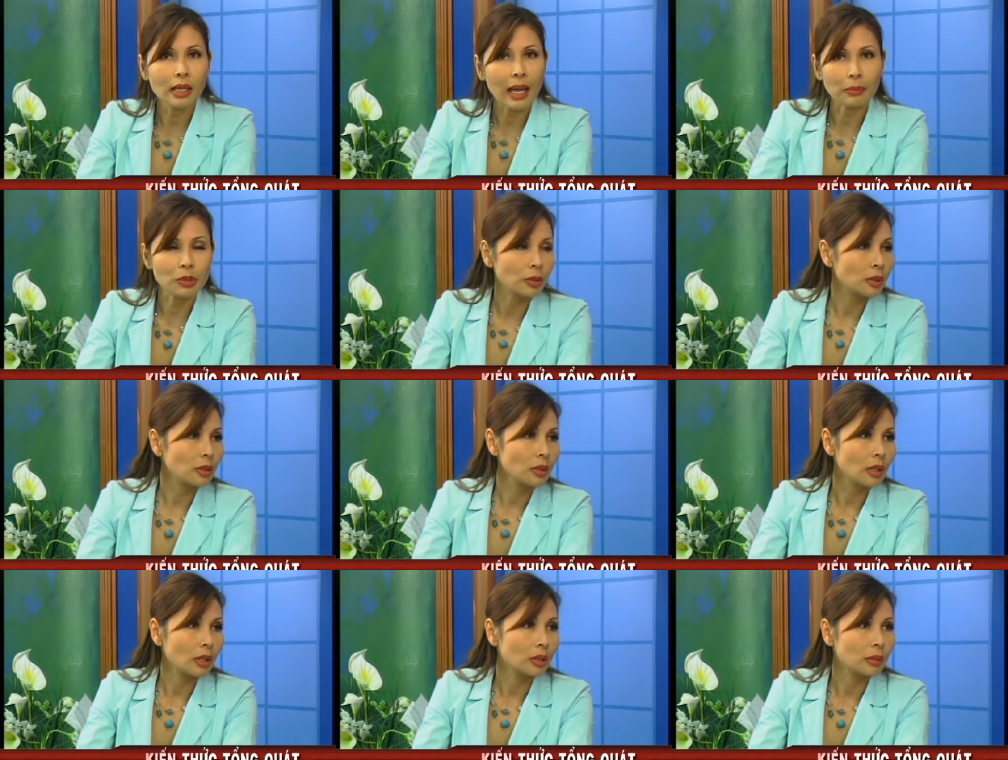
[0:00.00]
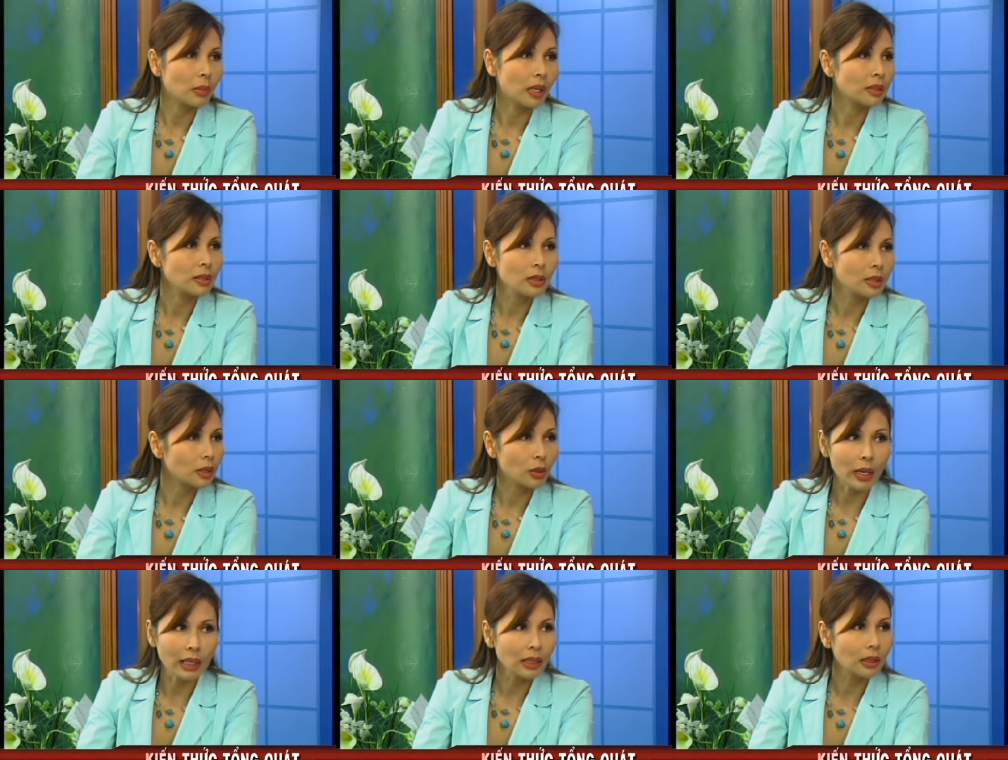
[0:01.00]
làm cho những ờ, mở những chương trình cho
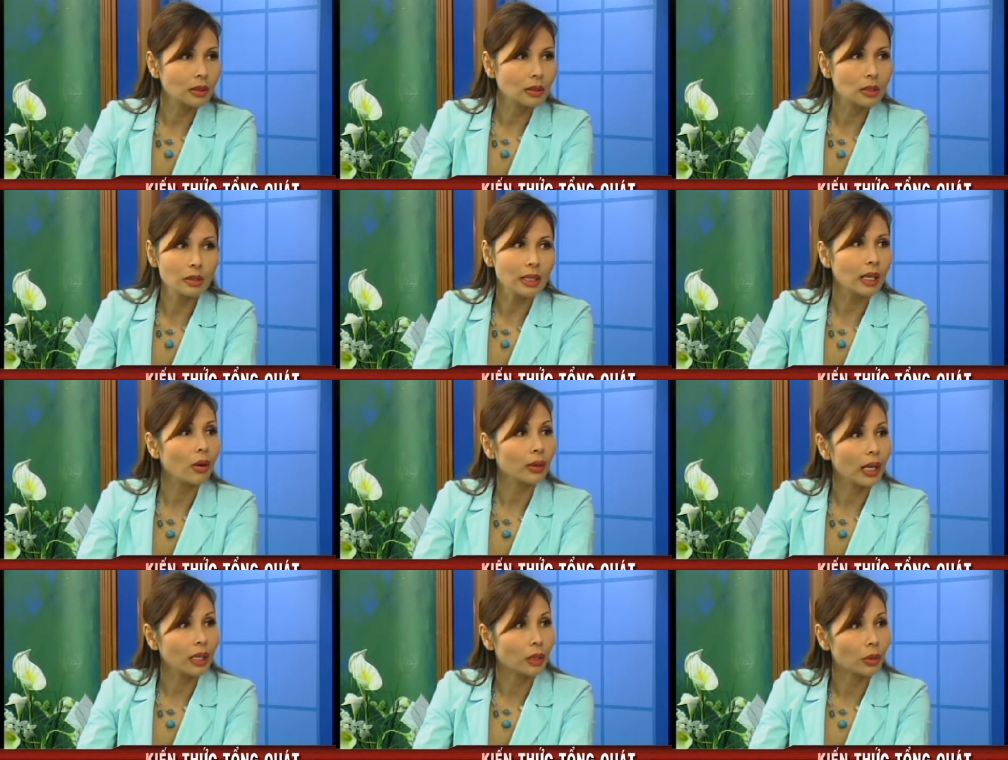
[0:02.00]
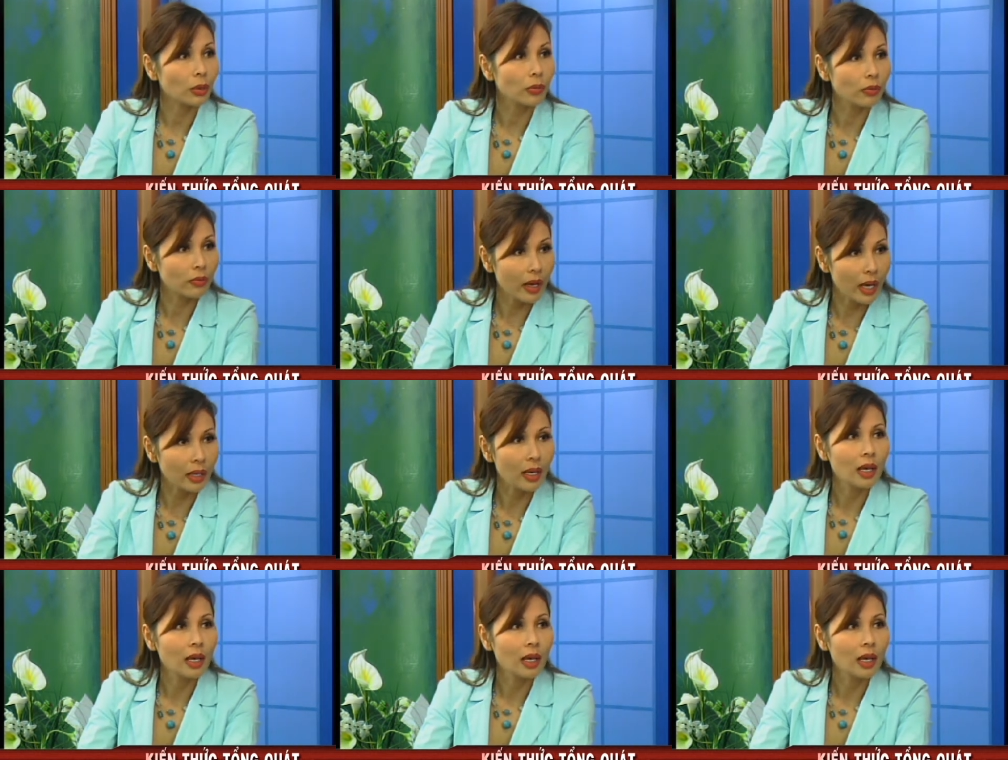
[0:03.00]
cá nhân chưa chắc họ đã hiểu về oh.